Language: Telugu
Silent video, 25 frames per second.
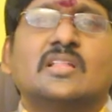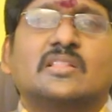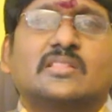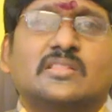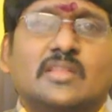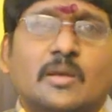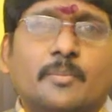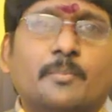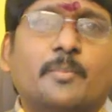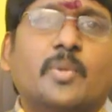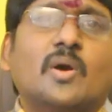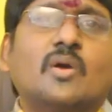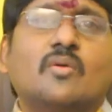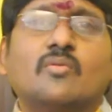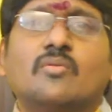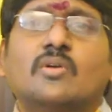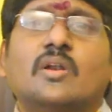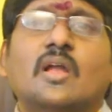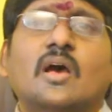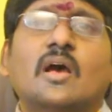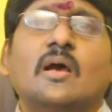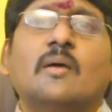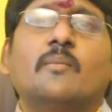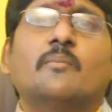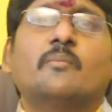
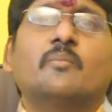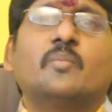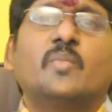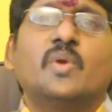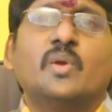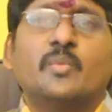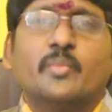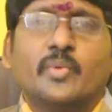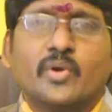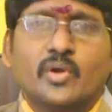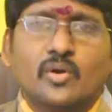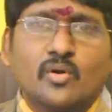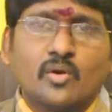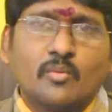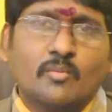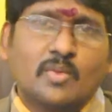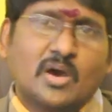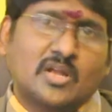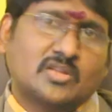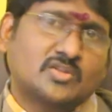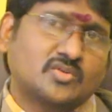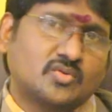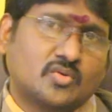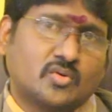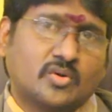తప్పకుండా మీ పేరులో
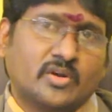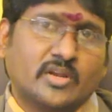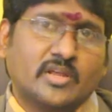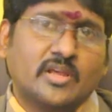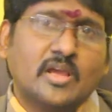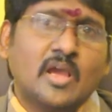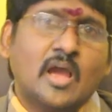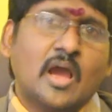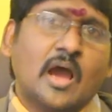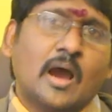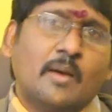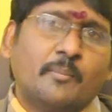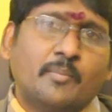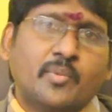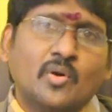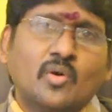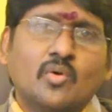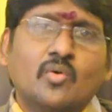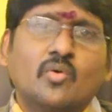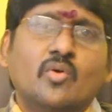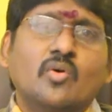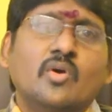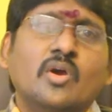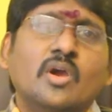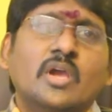మార్చుకోండి అప్పుడు
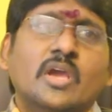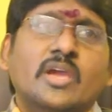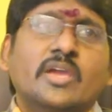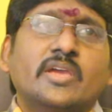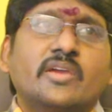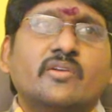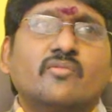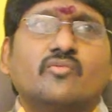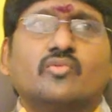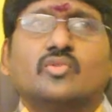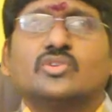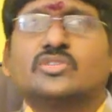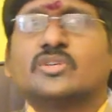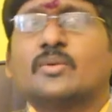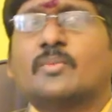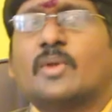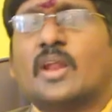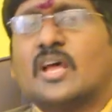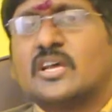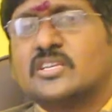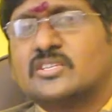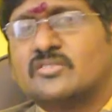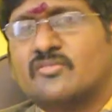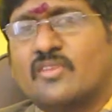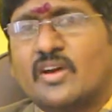ఈ వృషభ
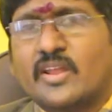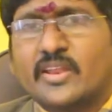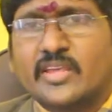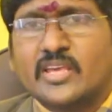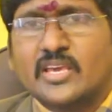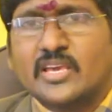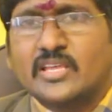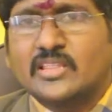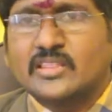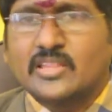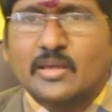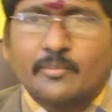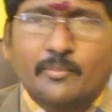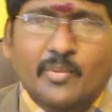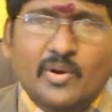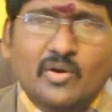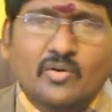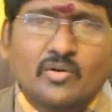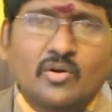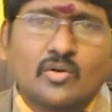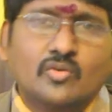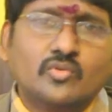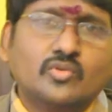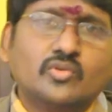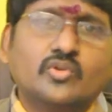రాశి వారికి
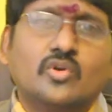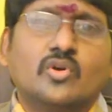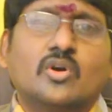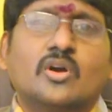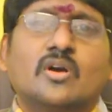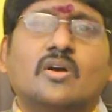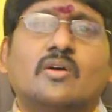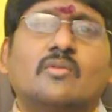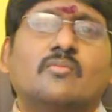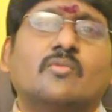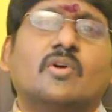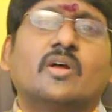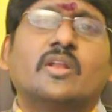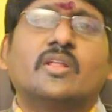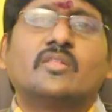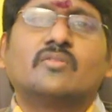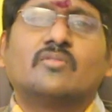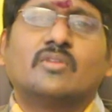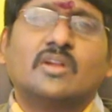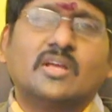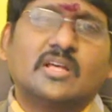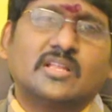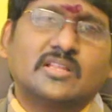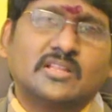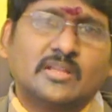తప్పకుండా ఉద్యోగం అనేది
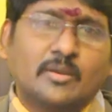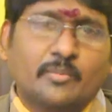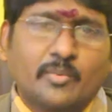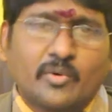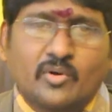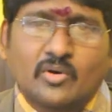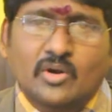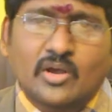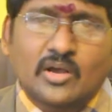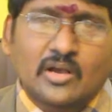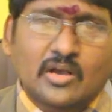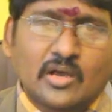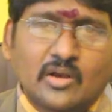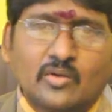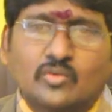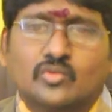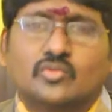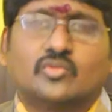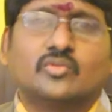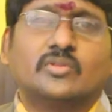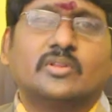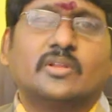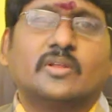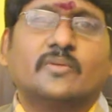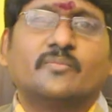కూడా తప్పకుండా
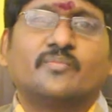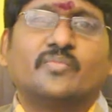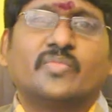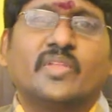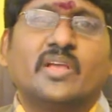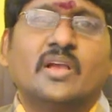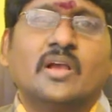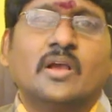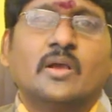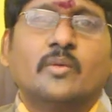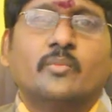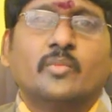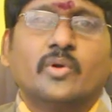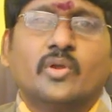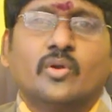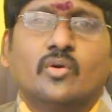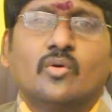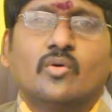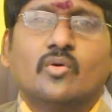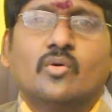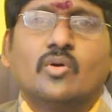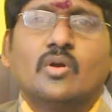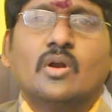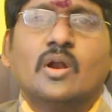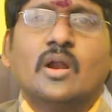కలుగుతుంది మీరు
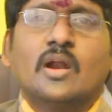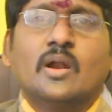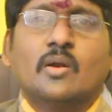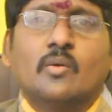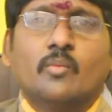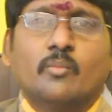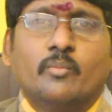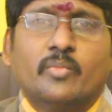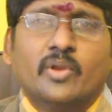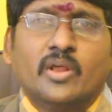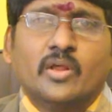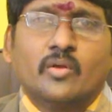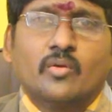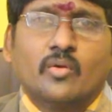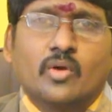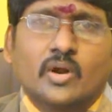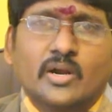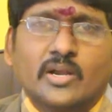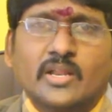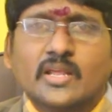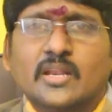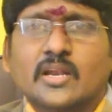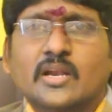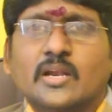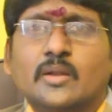నేను
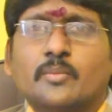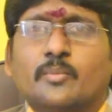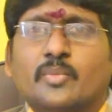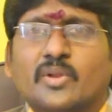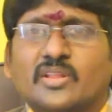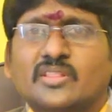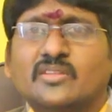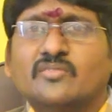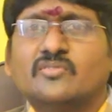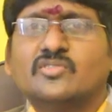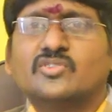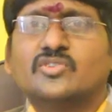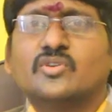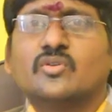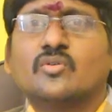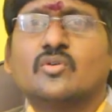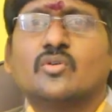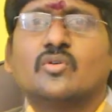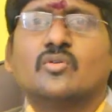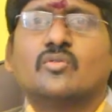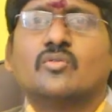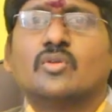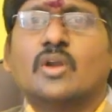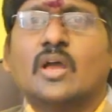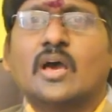ఒకటేనండి ప్రతి విషయంలో
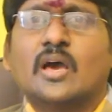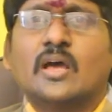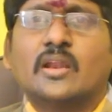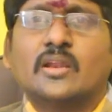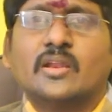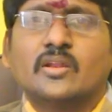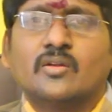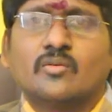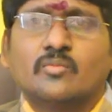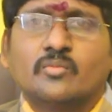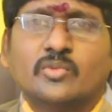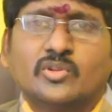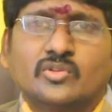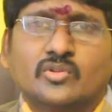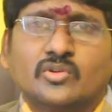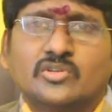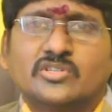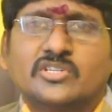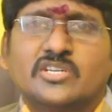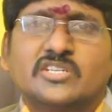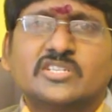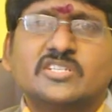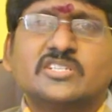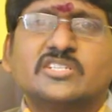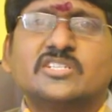కూడా నేను మీతో
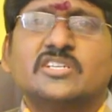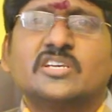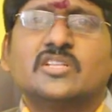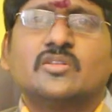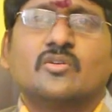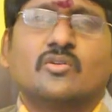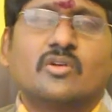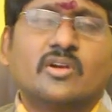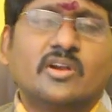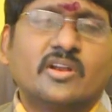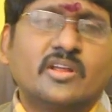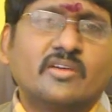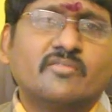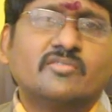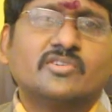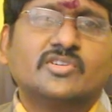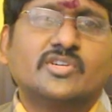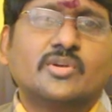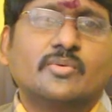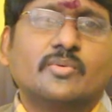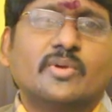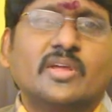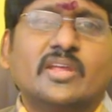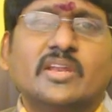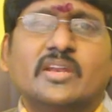చర్చించేది ఒకటే
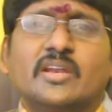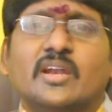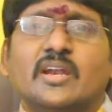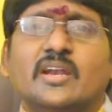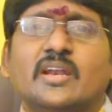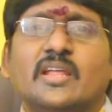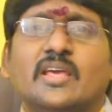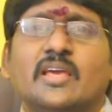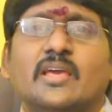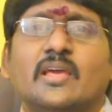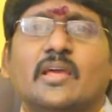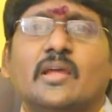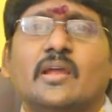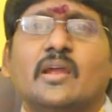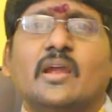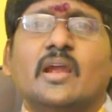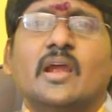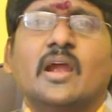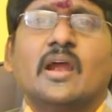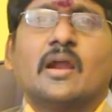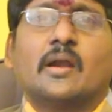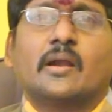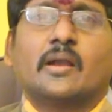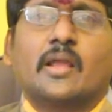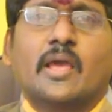విషయం ఏంటంటే
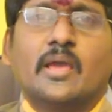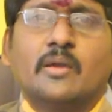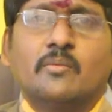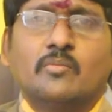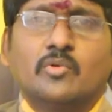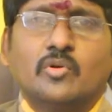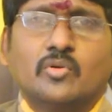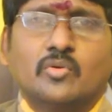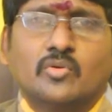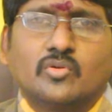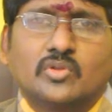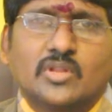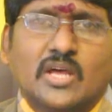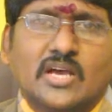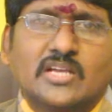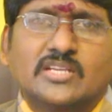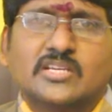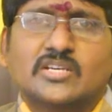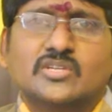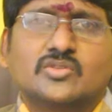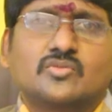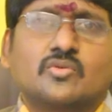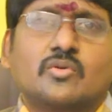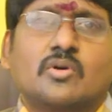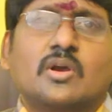టైములు వృధా
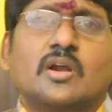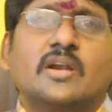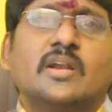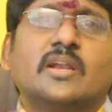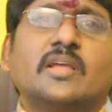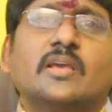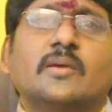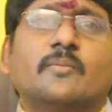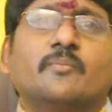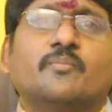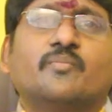చేసుకోకండి